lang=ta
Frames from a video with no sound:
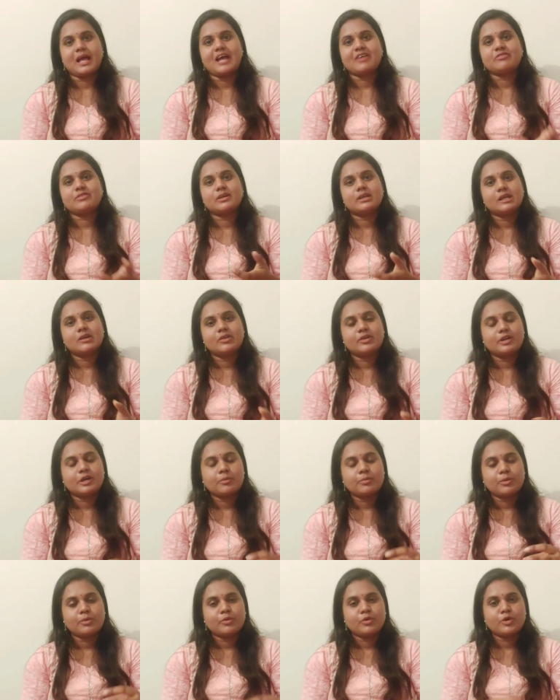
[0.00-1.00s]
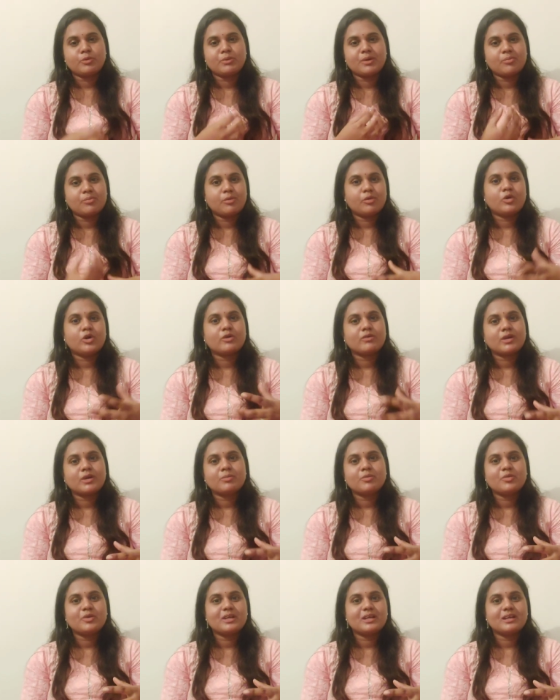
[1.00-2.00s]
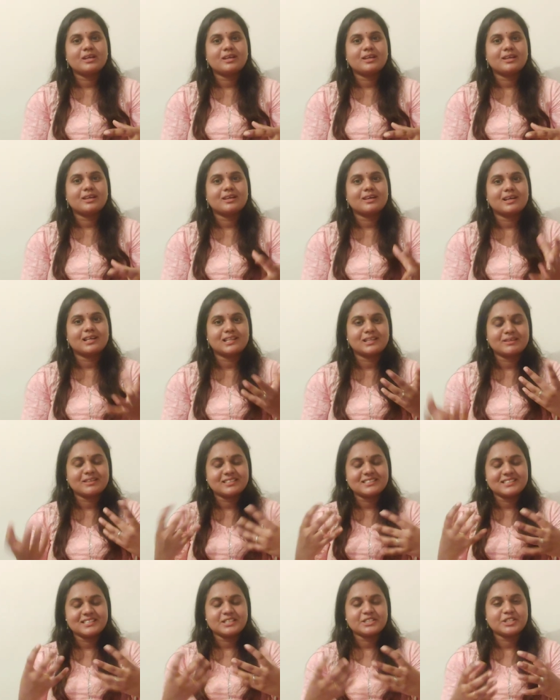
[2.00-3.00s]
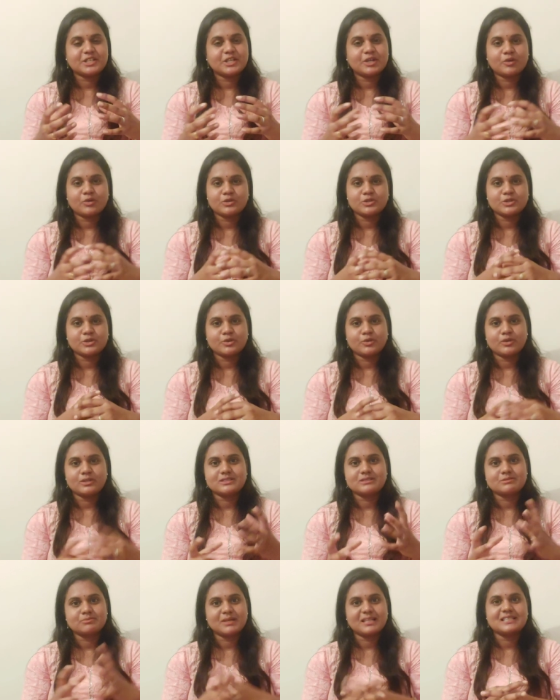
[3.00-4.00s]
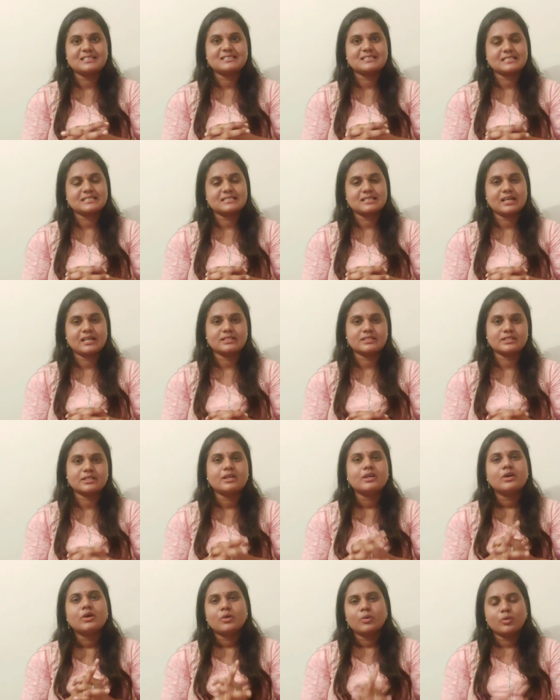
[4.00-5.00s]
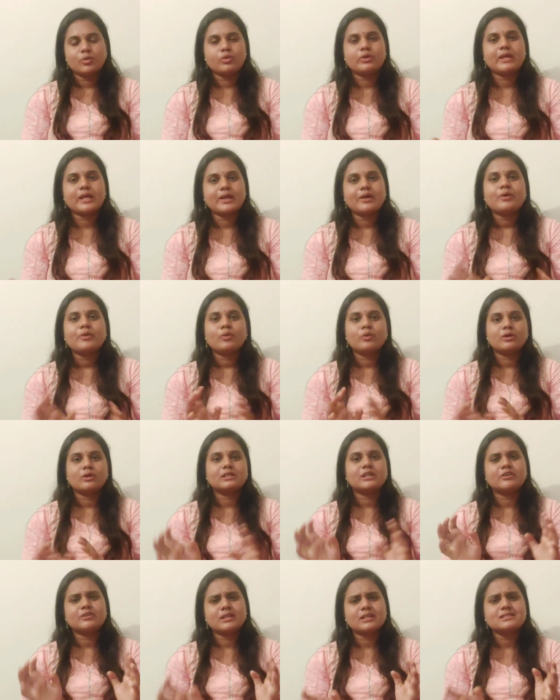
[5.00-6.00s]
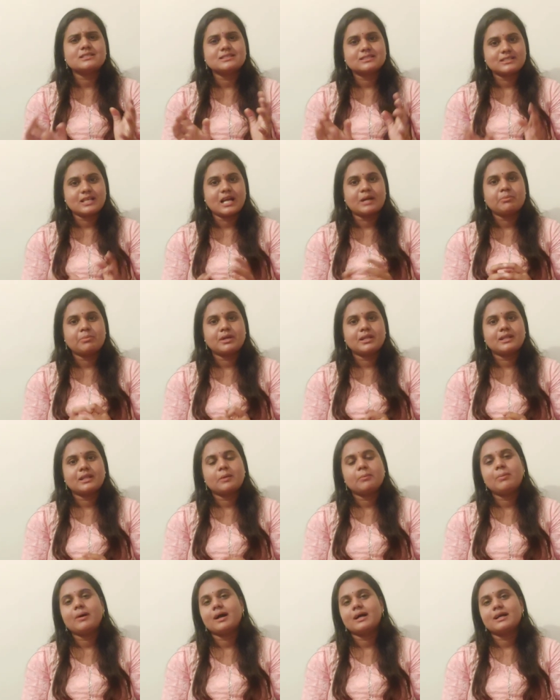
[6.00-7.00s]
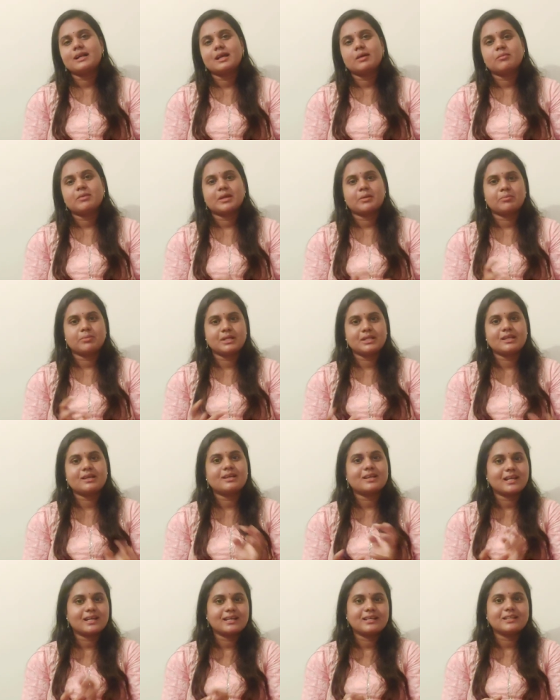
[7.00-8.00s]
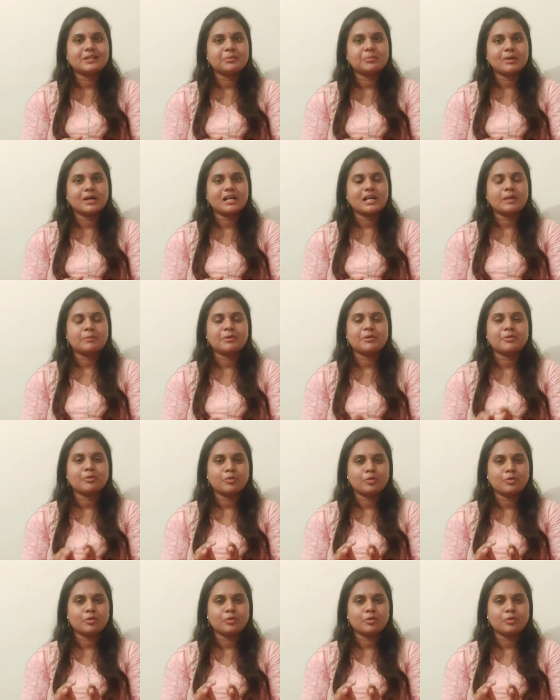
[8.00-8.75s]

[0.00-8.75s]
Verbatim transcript: ஆஃப்டர் டெலிவரிக்கு அப்புறம் ஒன்றுமே போடவே முடியலையே அதை நினச்சி நினச்சா எனக்கு கொஞ்சம் ஒரு மாதிரி ஸ்ட்ரெஸ் ஆயிடுச்சு ஓகே ஒர்க் அவுட் தான் ஸ்டார்ட் பண்ணி தான் பார்க்கலாமே எப்படி தான் நடக்குதுன்னு பார்க்கலாமே